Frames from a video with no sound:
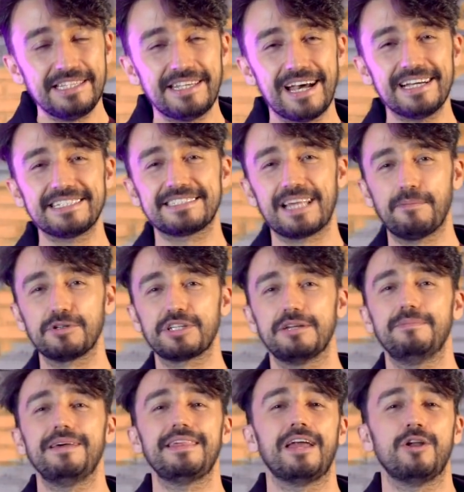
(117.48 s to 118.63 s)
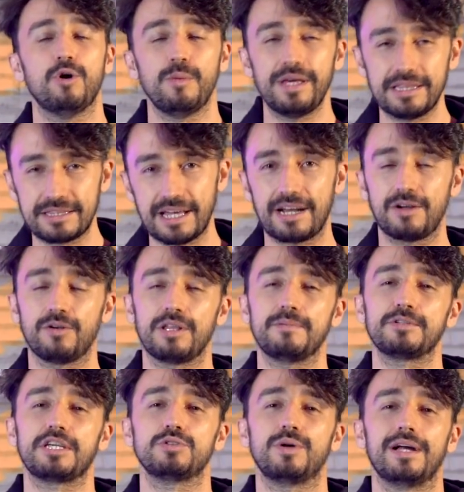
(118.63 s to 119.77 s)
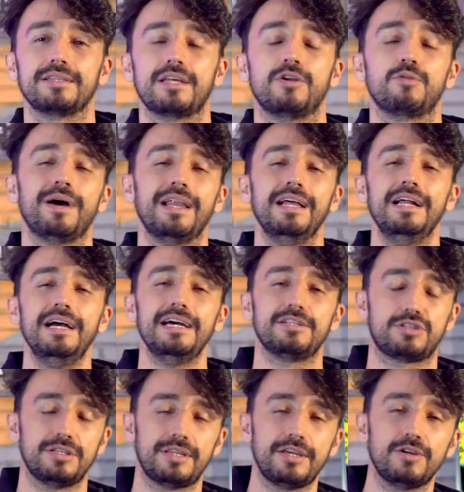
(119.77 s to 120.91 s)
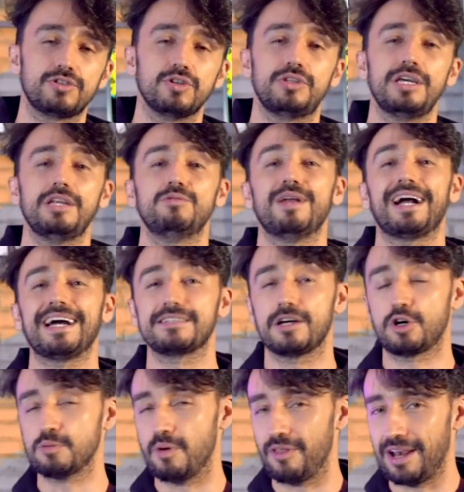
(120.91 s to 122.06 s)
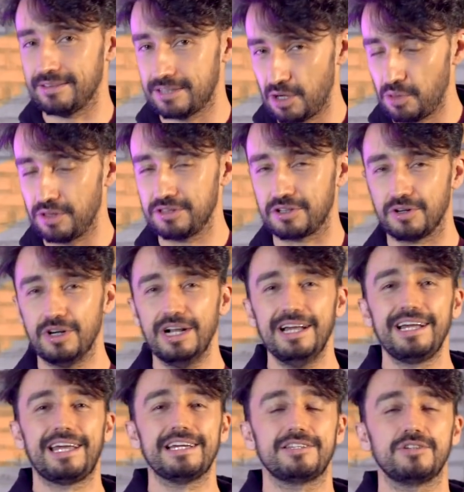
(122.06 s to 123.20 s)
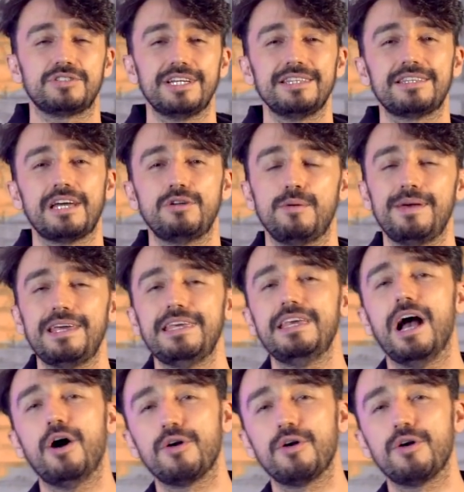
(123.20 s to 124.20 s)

Ya estamos en media 90, recordamos que su carta normal es 88, tiene una carta como delantero centro que es de 89 y